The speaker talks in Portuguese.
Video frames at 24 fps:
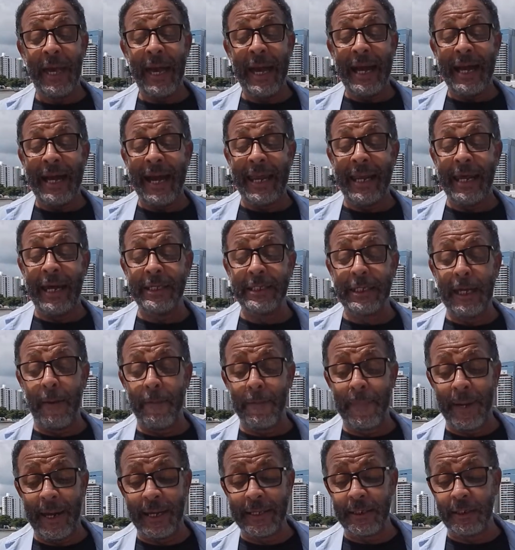garante a
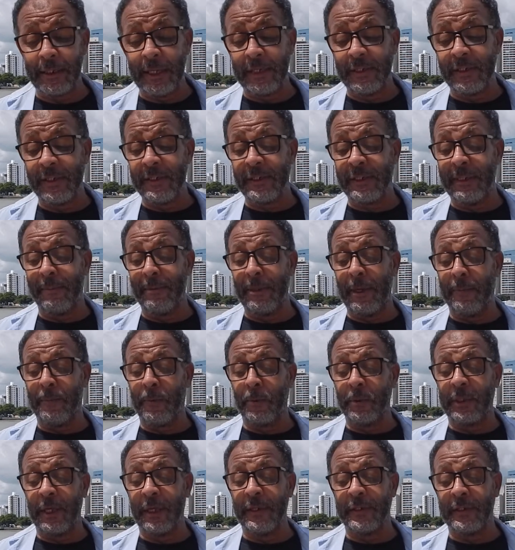prática desse sistema de
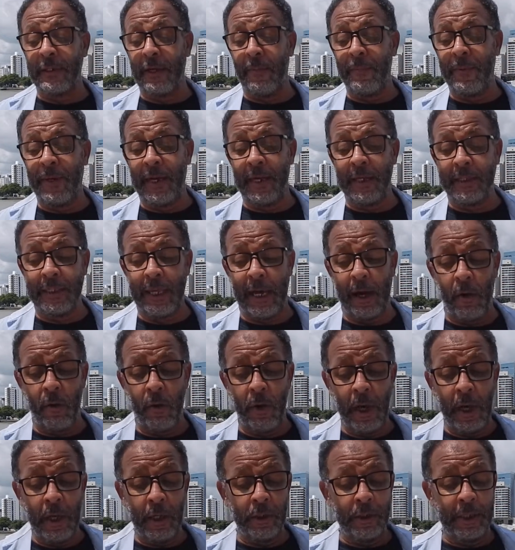proteção ambiental
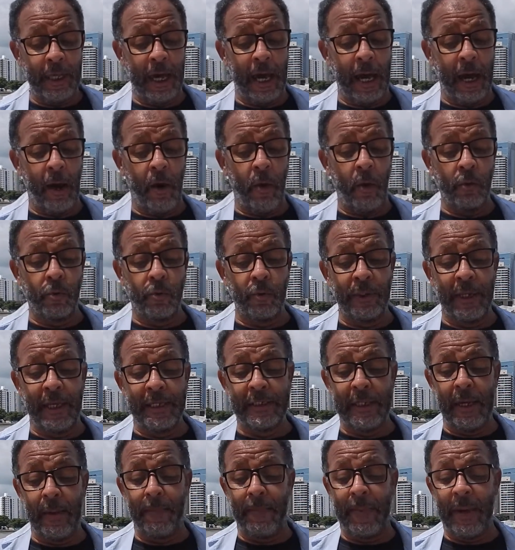de alto
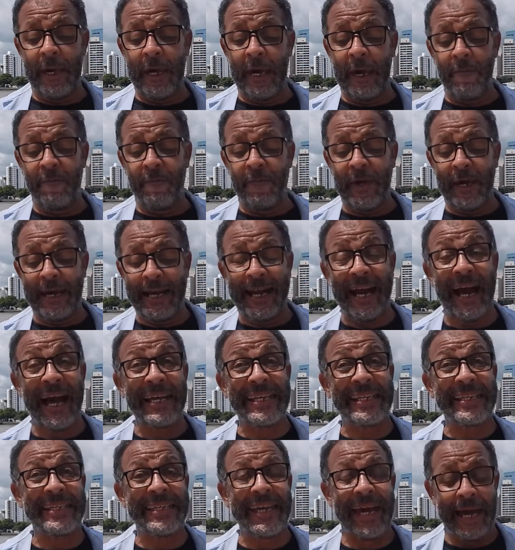desempenho e
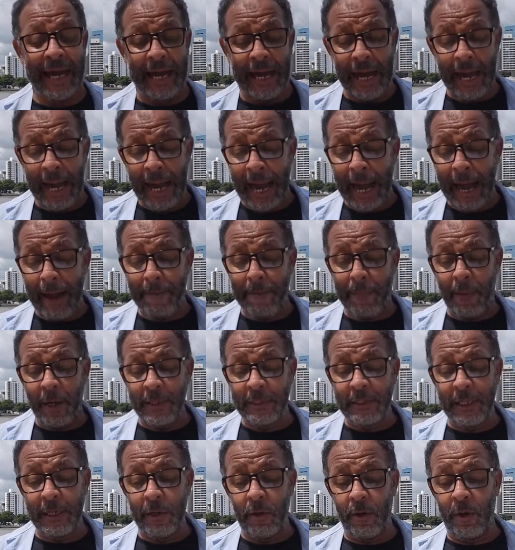eficácia.
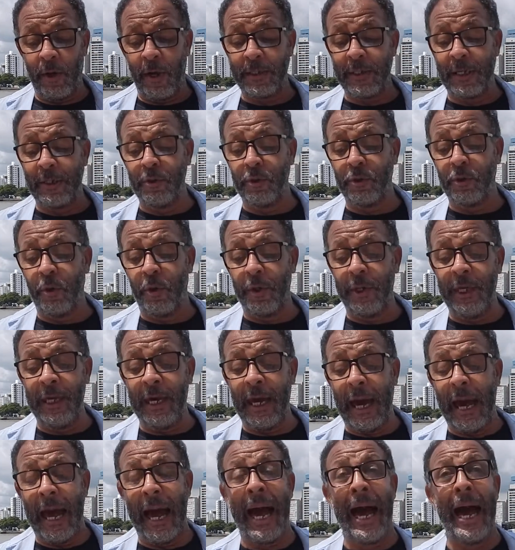Após a rigorosa
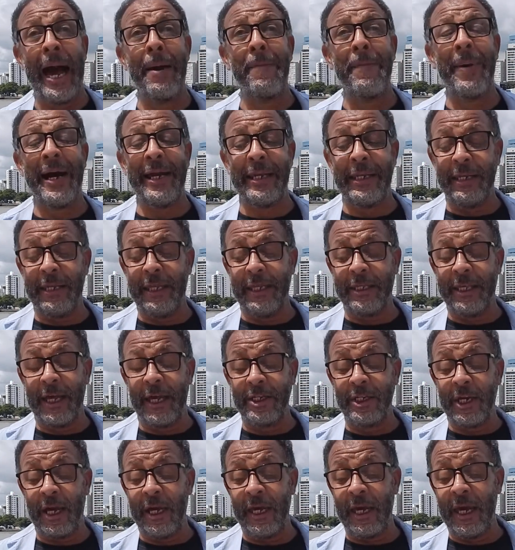auditoria, a Marinha de
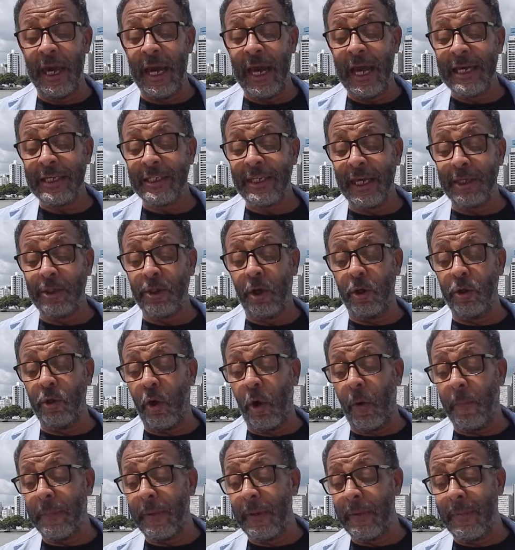Itajaí se
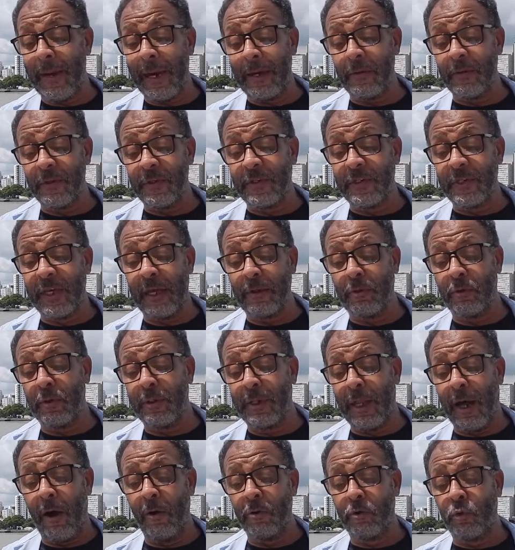tornou o primeiro centro
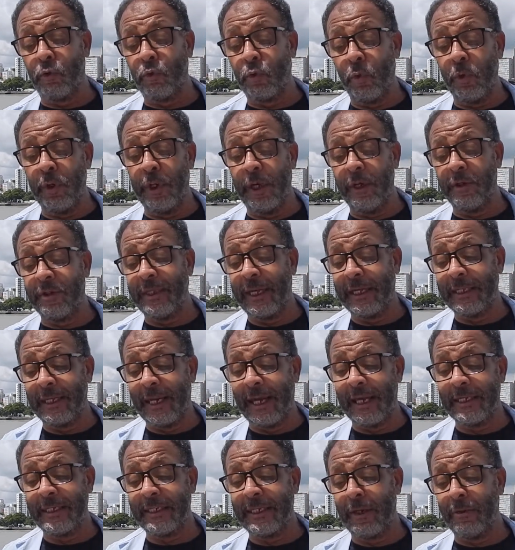náutico turístico de
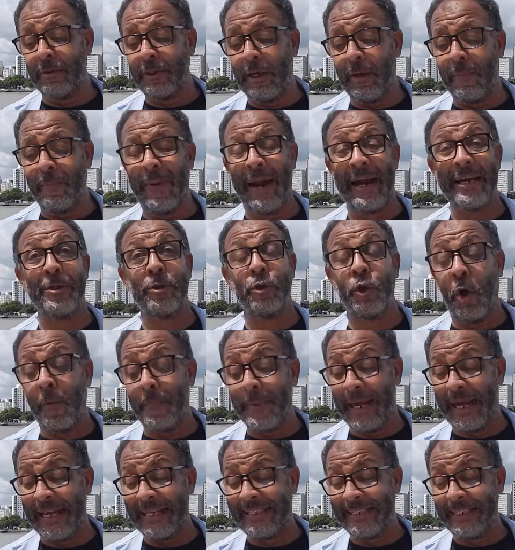atração de embarques do
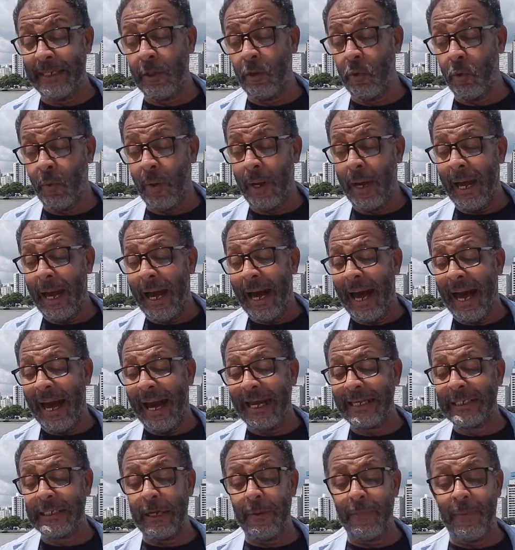Brasil a
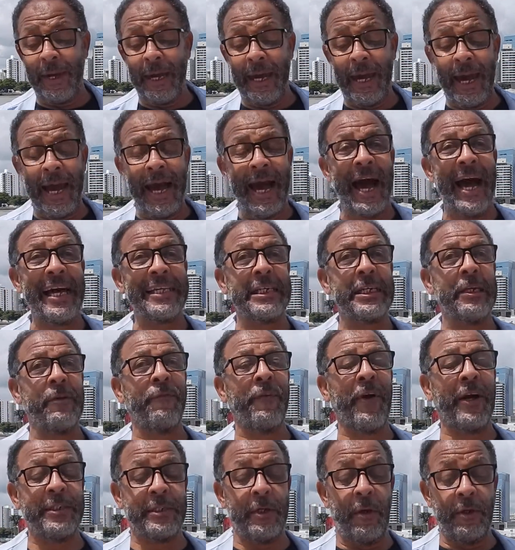receber a
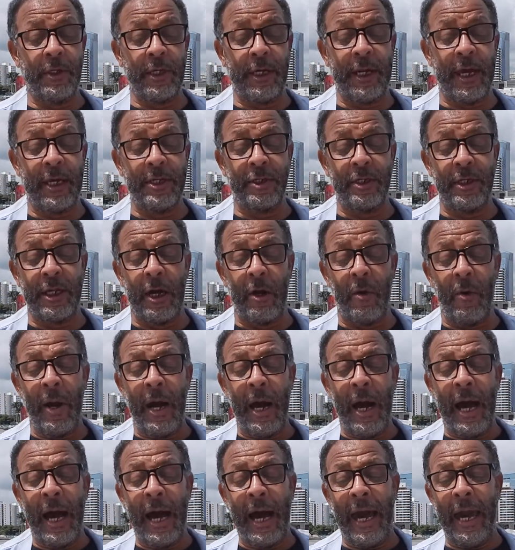certificação internacional
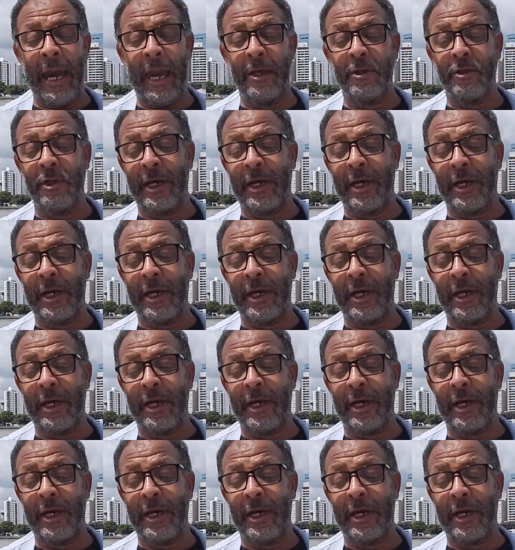a ISO